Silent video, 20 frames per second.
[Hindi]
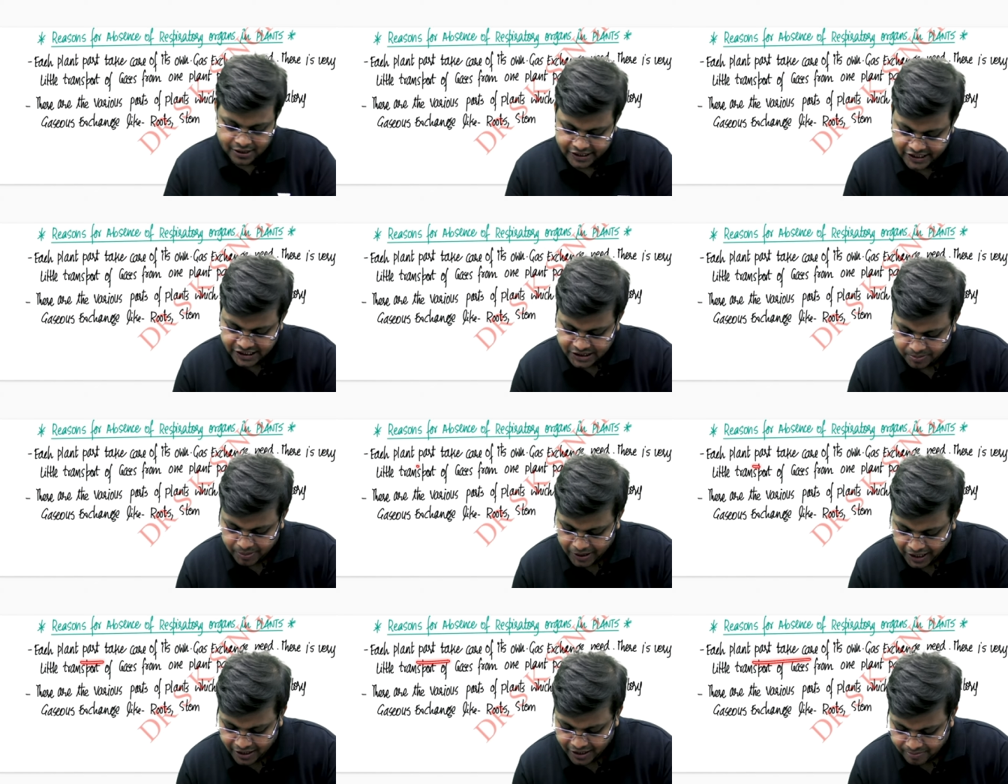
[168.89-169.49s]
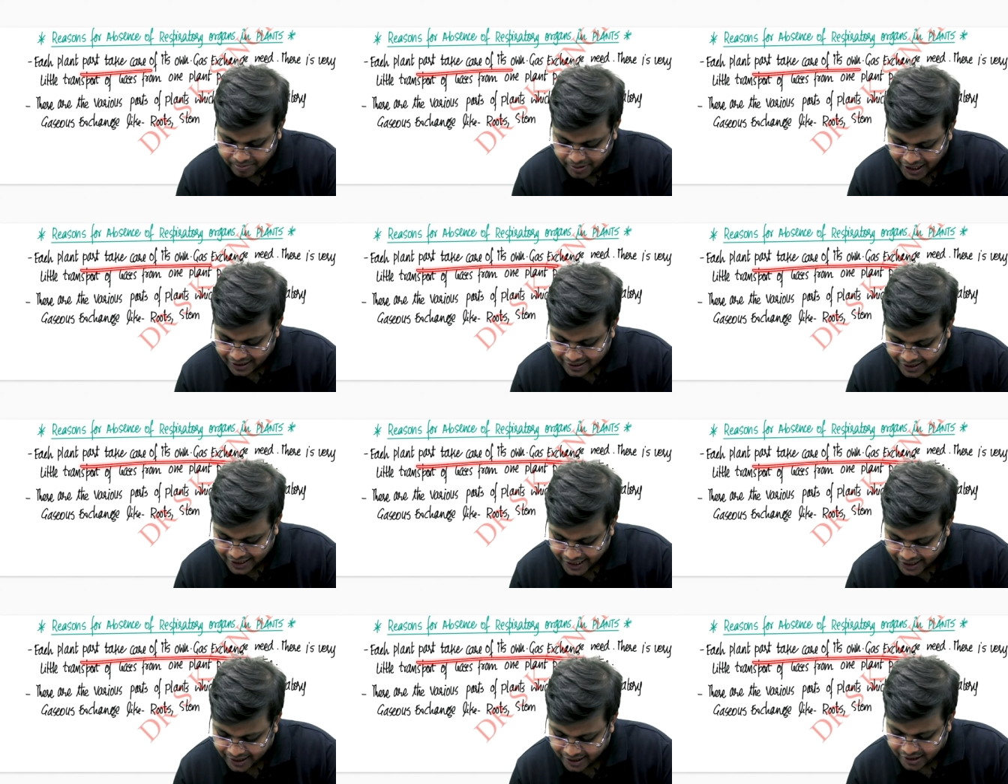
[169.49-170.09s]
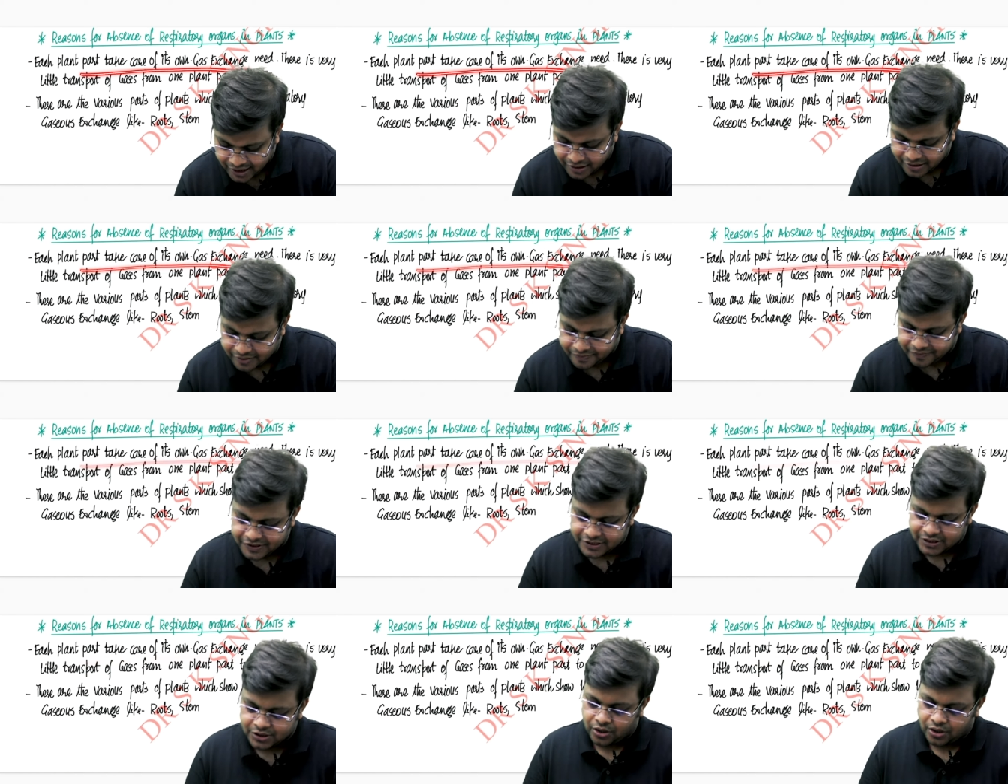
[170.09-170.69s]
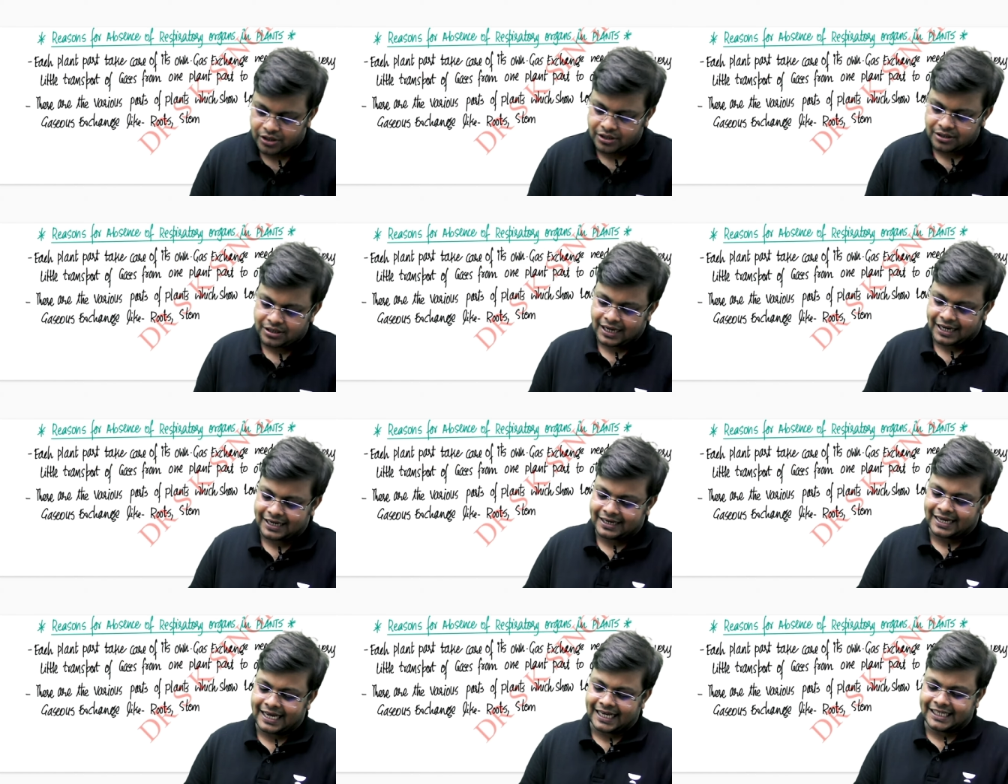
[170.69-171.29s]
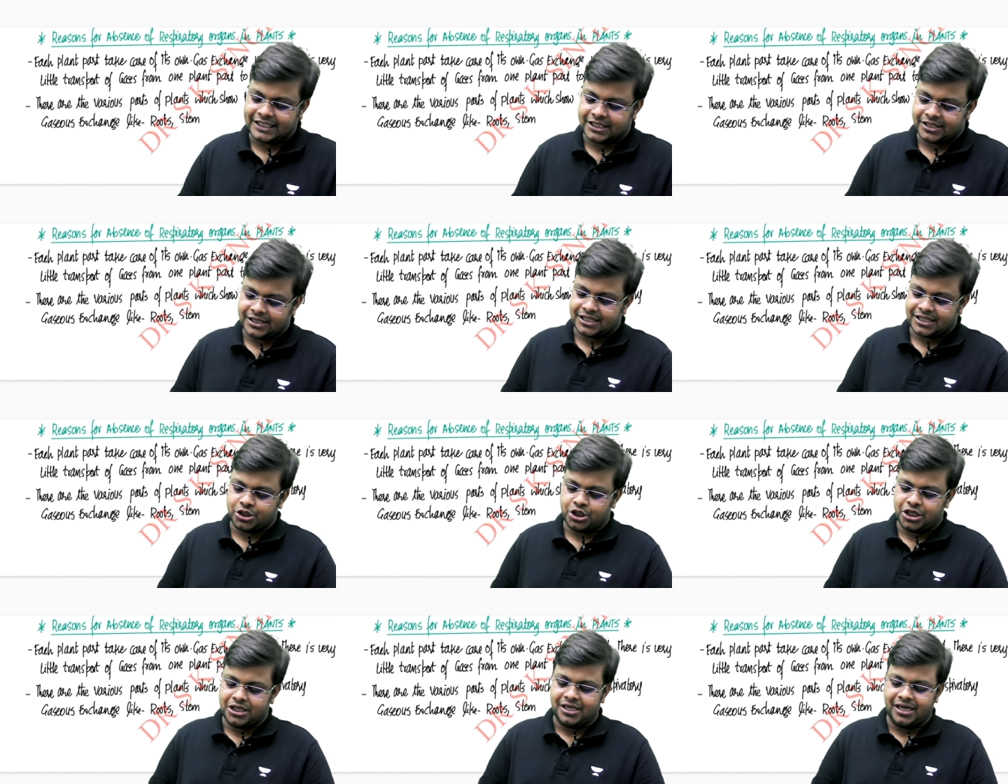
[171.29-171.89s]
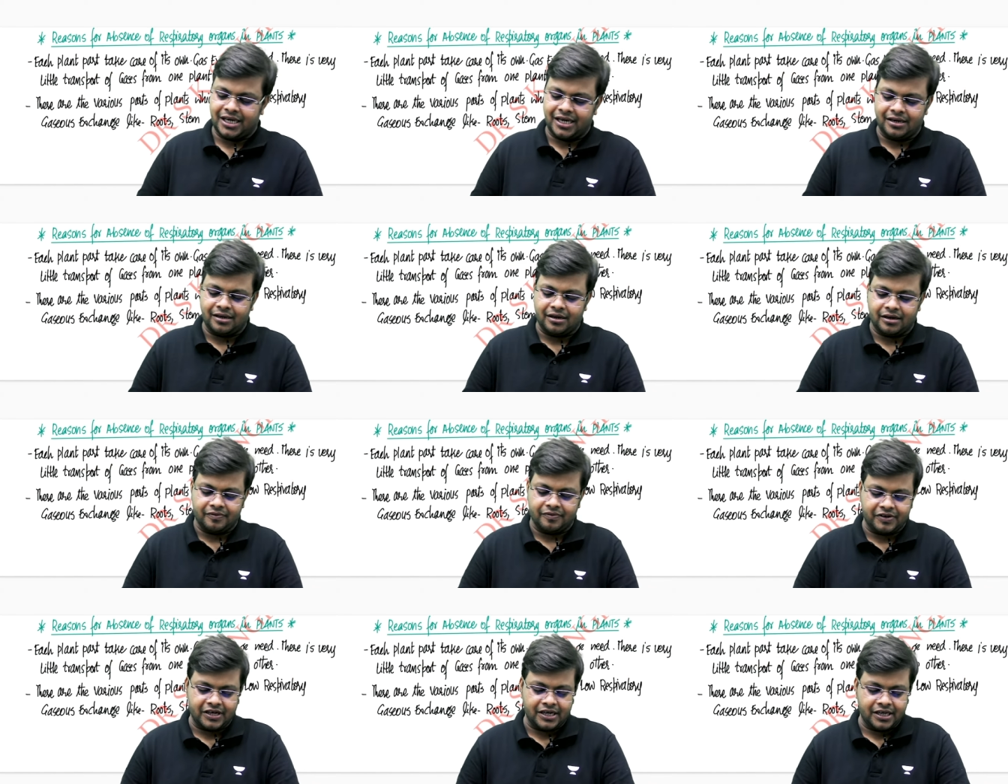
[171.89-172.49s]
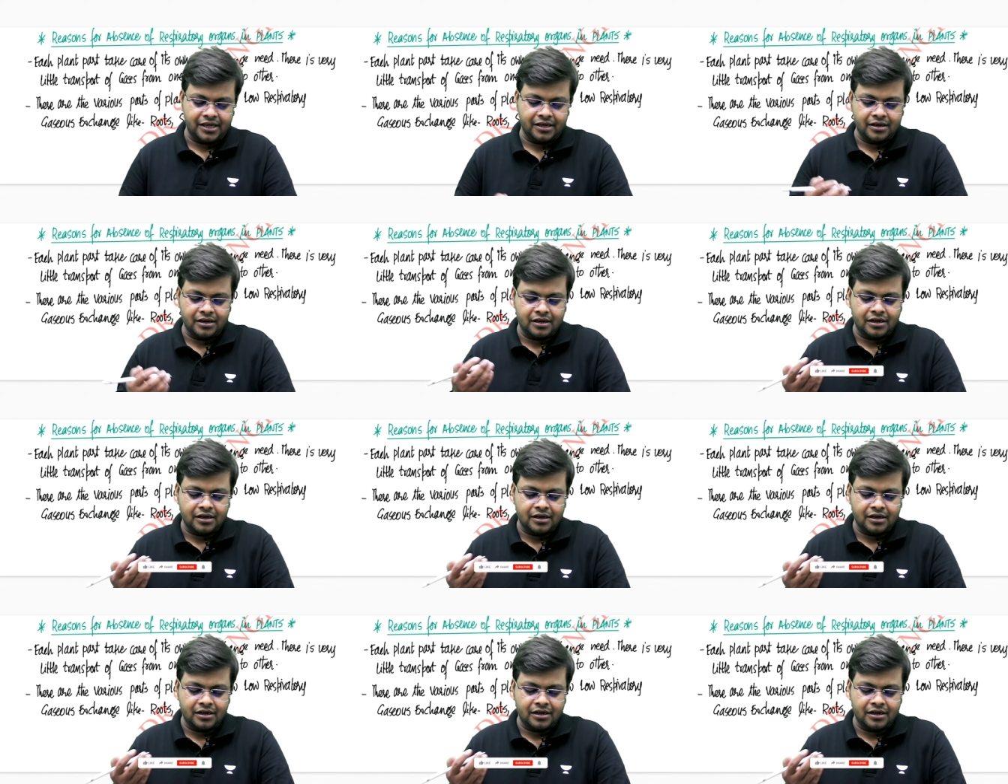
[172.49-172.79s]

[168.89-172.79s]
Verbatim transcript: ईच प्लांट पार्ट टेक केयर ऑफ इट्स ऑन एंड गैसेज एक्सचेंज नीड अ वेरी